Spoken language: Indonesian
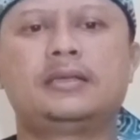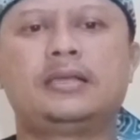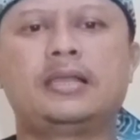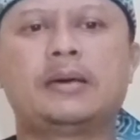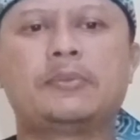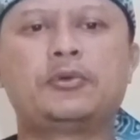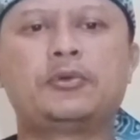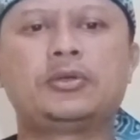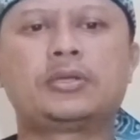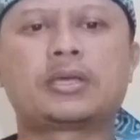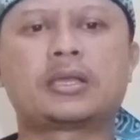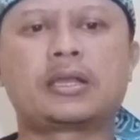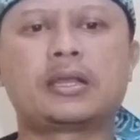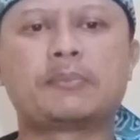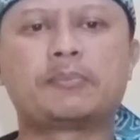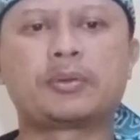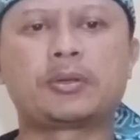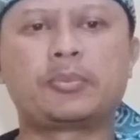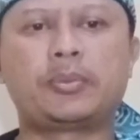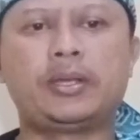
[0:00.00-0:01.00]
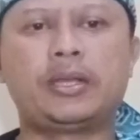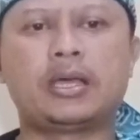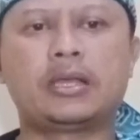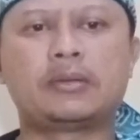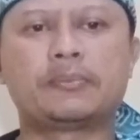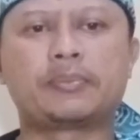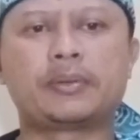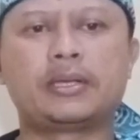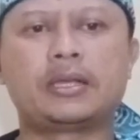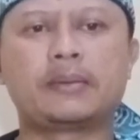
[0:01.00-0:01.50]
Namun karena
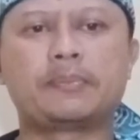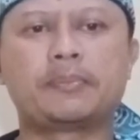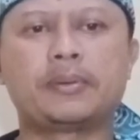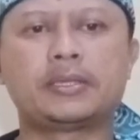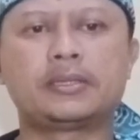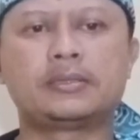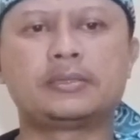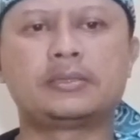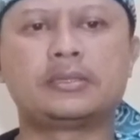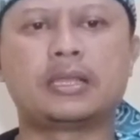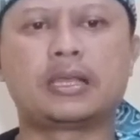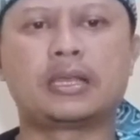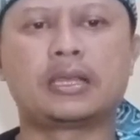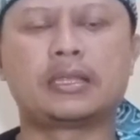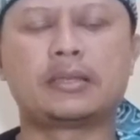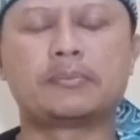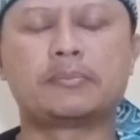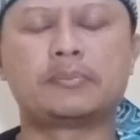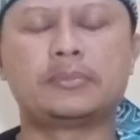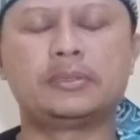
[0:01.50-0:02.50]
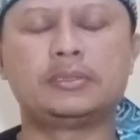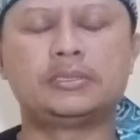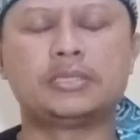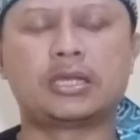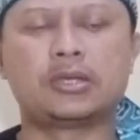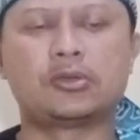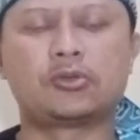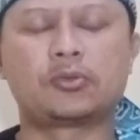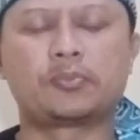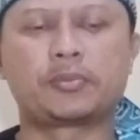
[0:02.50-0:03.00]
perbedaan pendapat dalam
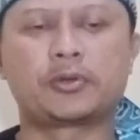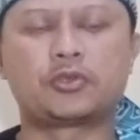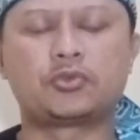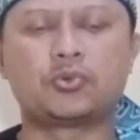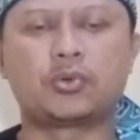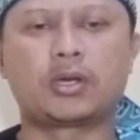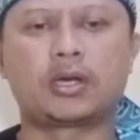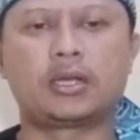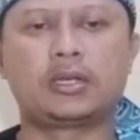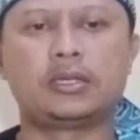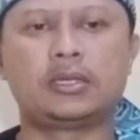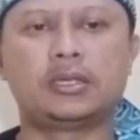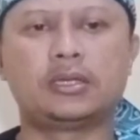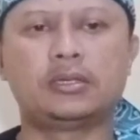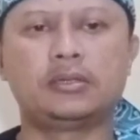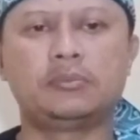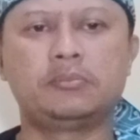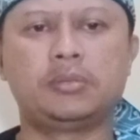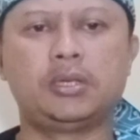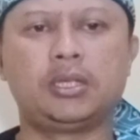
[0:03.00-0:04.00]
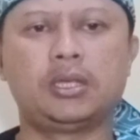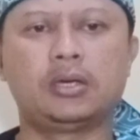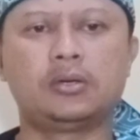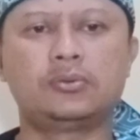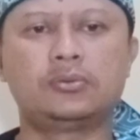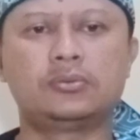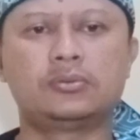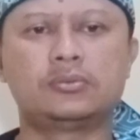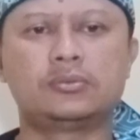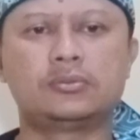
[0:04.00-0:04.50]
jalur perjuangannya,
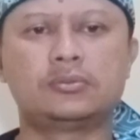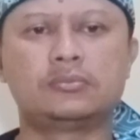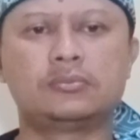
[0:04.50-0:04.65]
beliau